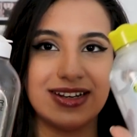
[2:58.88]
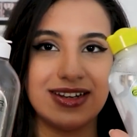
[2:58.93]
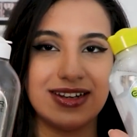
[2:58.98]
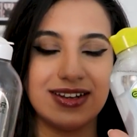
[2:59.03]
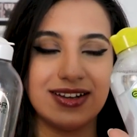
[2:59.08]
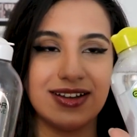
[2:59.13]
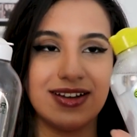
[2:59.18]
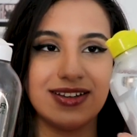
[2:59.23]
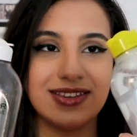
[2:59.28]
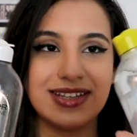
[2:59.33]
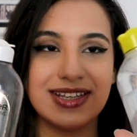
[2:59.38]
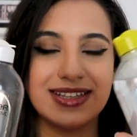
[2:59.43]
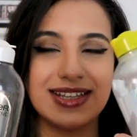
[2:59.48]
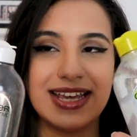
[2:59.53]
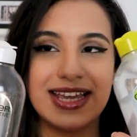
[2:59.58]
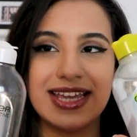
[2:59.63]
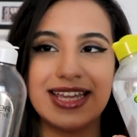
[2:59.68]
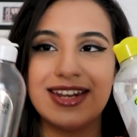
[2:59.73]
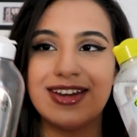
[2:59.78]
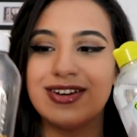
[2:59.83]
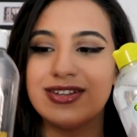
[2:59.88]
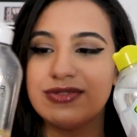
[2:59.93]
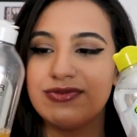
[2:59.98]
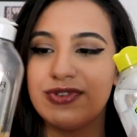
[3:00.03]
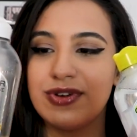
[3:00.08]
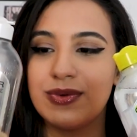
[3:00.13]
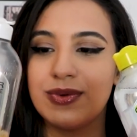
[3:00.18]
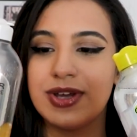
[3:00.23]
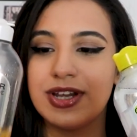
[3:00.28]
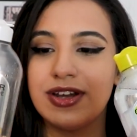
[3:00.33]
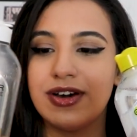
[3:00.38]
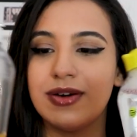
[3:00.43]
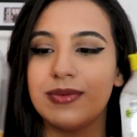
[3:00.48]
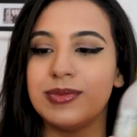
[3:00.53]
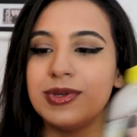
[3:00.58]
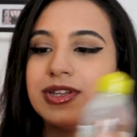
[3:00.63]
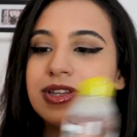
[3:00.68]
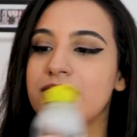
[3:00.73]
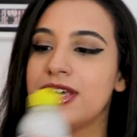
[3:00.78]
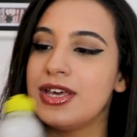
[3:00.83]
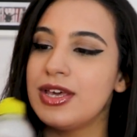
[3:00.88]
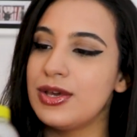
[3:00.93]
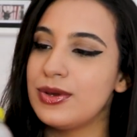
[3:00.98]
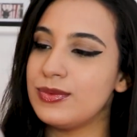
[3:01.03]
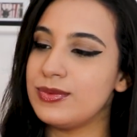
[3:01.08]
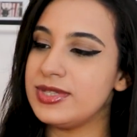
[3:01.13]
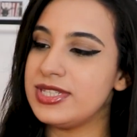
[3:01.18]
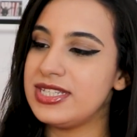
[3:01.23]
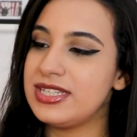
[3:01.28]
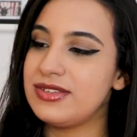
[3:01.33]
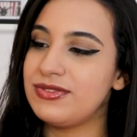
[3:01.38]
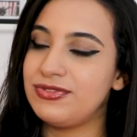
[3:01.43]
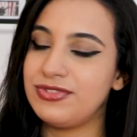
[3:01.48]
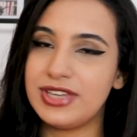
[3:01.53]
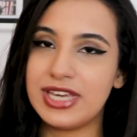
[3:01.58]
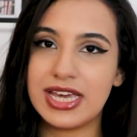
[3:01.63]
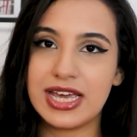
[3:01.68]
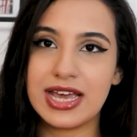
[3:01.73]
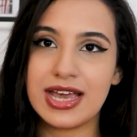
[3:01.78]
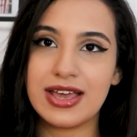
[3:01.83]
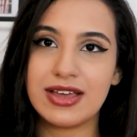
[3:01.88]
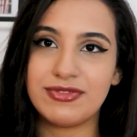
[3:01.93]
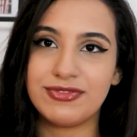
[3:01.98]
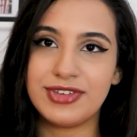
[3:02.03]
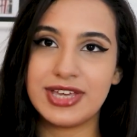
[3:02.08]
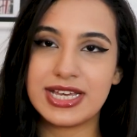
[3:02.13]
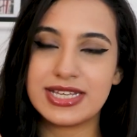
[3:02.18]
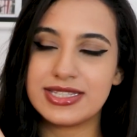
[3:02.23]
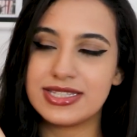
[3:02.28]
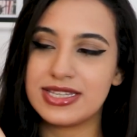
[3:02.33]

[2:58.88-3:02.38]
الغطا ده هنا اصفر وهنا ابيض ودي فيها فيها